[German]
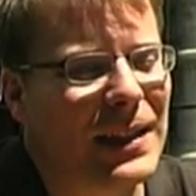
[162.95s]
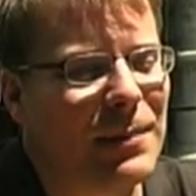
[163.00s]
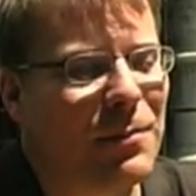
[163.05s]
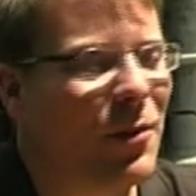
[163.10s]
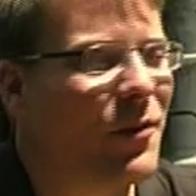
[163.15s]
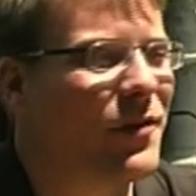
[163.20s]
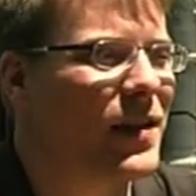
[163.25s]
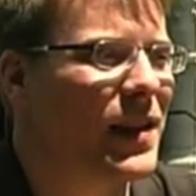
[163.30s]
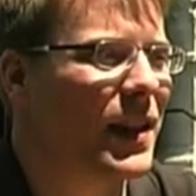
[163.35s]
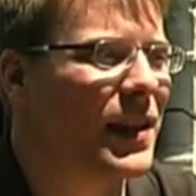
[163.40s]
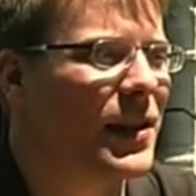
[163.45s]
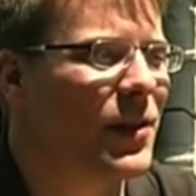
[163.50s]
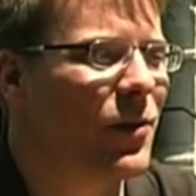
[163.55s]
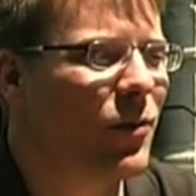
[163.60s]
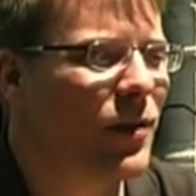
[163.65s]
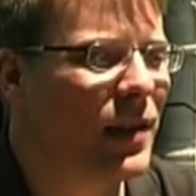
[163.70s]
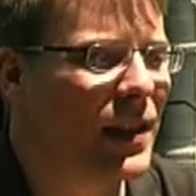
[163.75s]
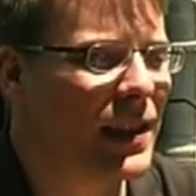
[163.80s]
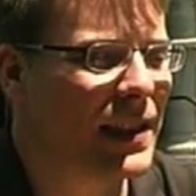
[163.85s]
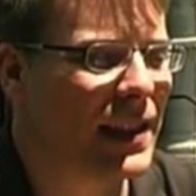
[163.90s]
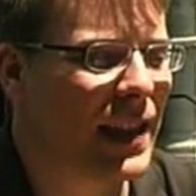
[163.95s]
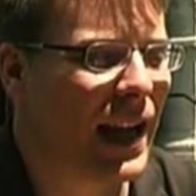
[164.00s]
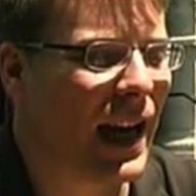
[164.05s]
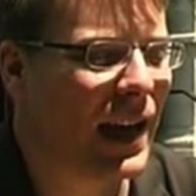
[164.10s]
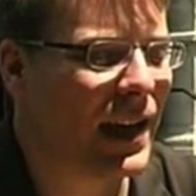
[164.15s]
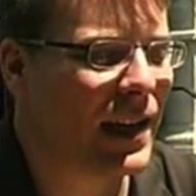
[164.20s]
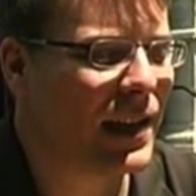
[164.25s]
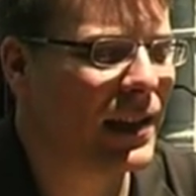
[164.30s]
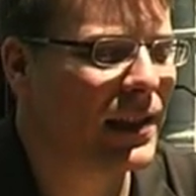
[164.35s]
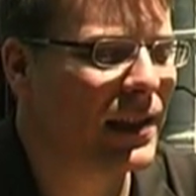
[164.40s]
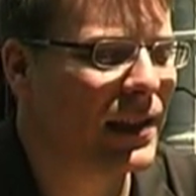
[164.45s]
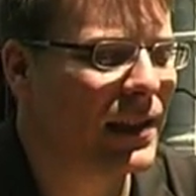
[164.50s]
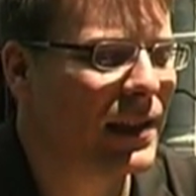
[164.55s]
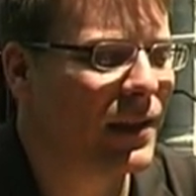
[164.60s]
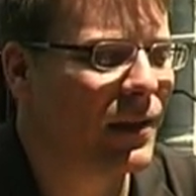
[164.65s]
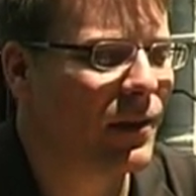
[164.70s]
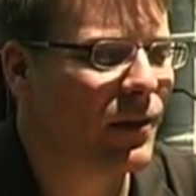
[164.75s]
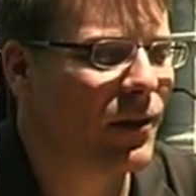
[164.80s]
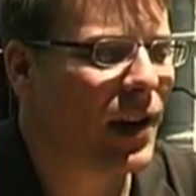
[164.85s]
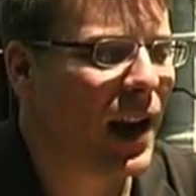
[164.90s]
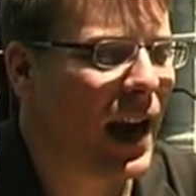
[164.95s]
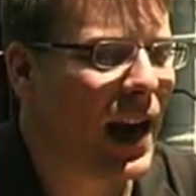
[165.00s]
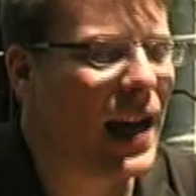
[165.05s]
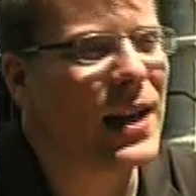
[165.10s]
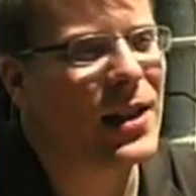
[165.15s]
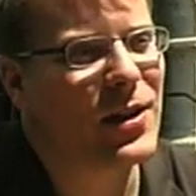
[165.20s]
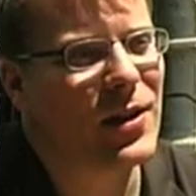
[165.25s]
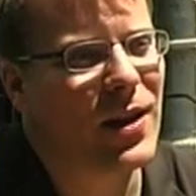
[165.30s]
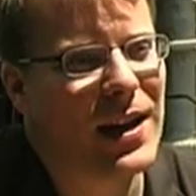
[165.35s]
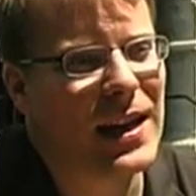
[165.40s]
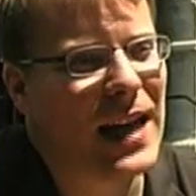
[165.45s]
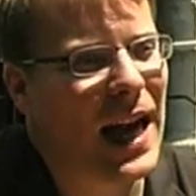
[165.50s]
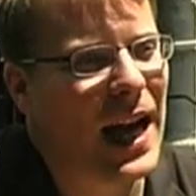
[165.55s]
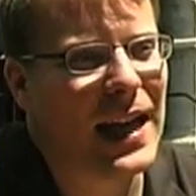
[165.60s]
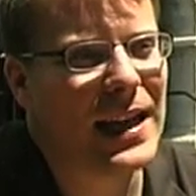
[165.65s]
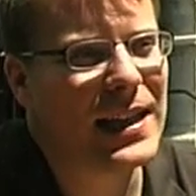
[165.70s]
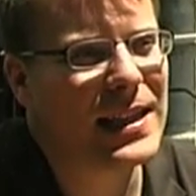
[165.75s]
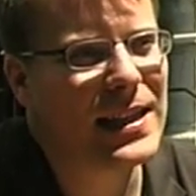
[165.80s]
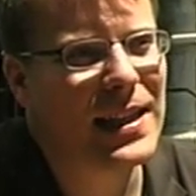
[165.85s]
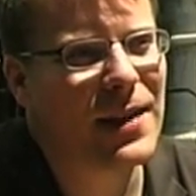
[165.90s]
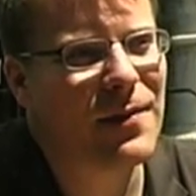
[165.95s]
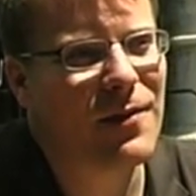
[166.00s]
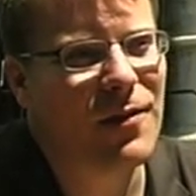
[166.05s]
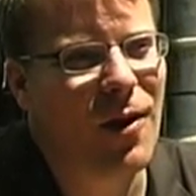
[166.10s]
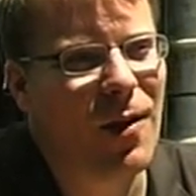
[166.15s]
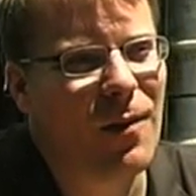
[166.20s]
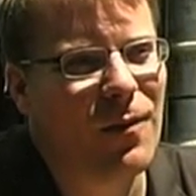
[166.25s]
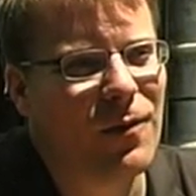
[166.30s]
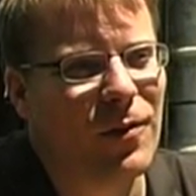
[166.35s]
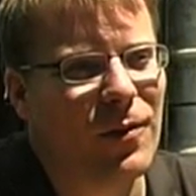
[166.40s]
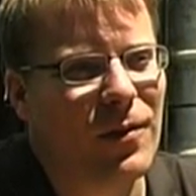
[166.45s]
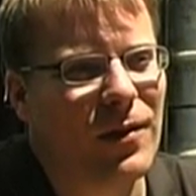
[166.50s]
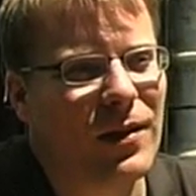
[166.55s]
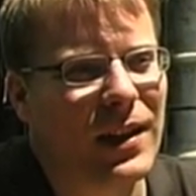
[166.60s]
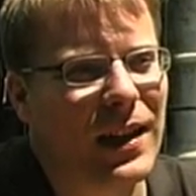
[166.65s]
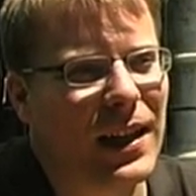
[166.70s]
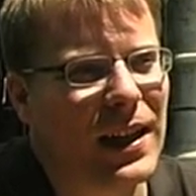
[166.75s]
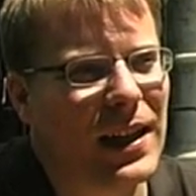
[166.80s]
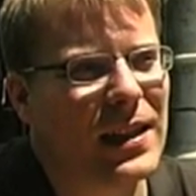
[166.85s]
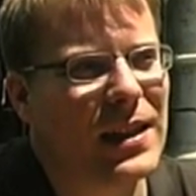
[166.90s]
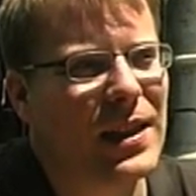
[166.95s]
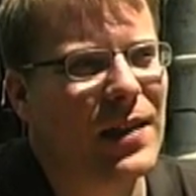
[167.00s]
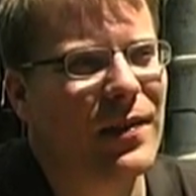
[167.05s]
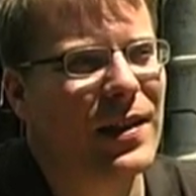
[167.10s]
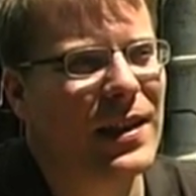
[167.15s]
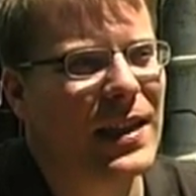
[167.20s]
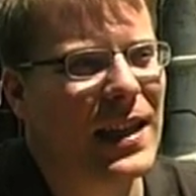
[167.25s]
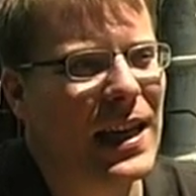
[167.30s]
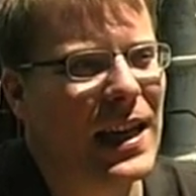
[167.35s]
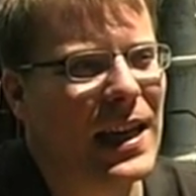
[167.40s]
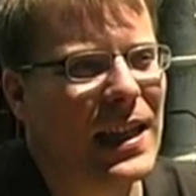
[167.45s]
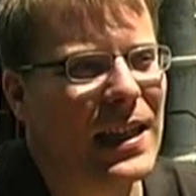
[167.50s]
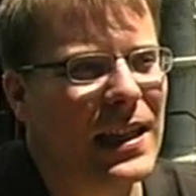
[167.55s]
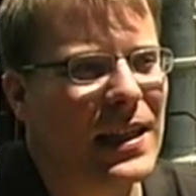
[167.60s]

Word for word: Improvisation ist dann vielleicht sogar die einzige Form von Kreativität,